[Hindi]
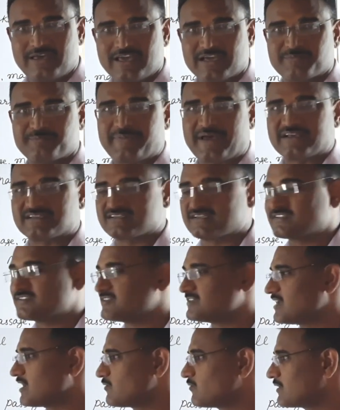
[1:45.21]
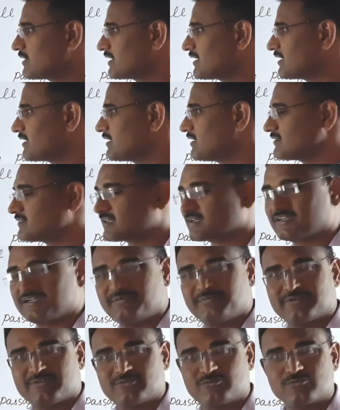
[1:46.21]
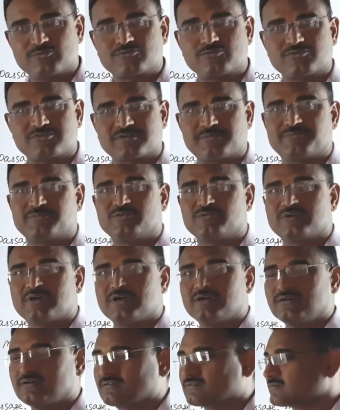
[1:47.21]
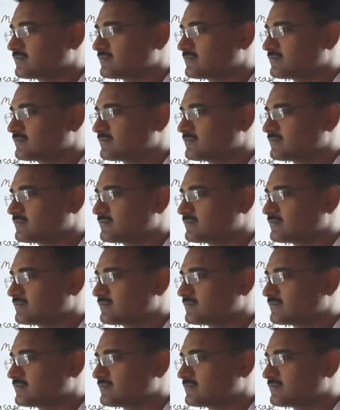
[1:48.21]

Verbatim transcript: एक पैसेज दिया हुआ रहेगा तकरीबन 200 शब्दों का